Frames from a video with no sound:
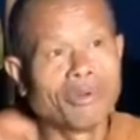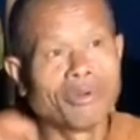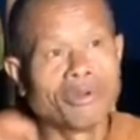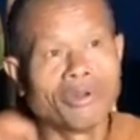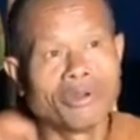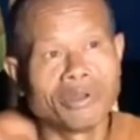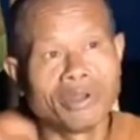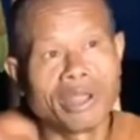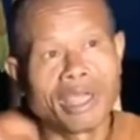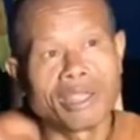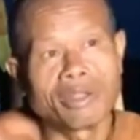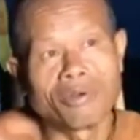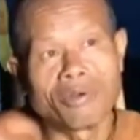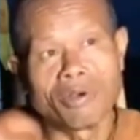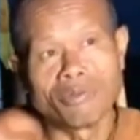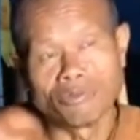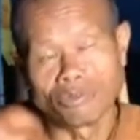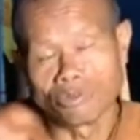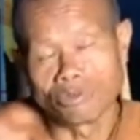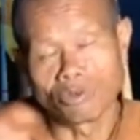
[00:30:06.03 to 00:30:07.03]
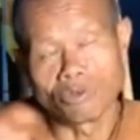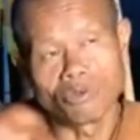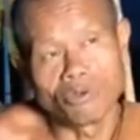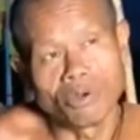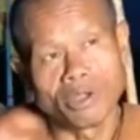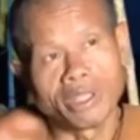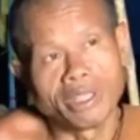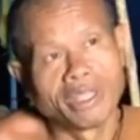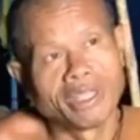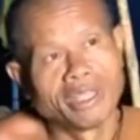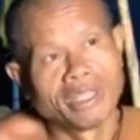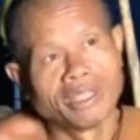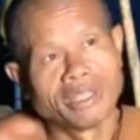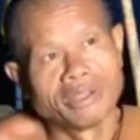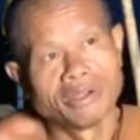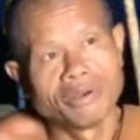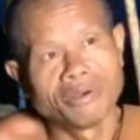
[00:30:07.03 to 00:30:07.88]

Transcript: ก็ได้บุญได้ความสุขด้วย